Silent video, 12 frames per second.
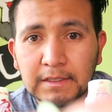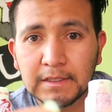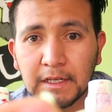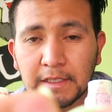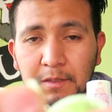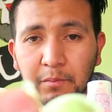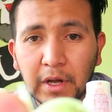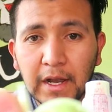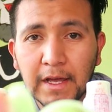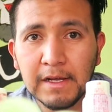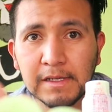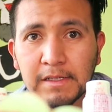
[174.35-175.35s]
Se le
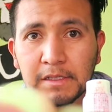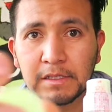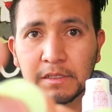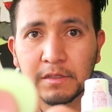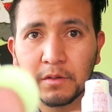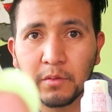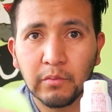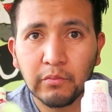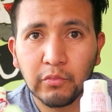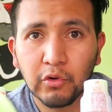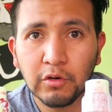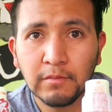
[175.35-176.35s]
separa.
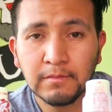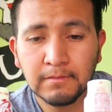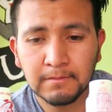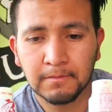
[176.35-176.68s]
Pum.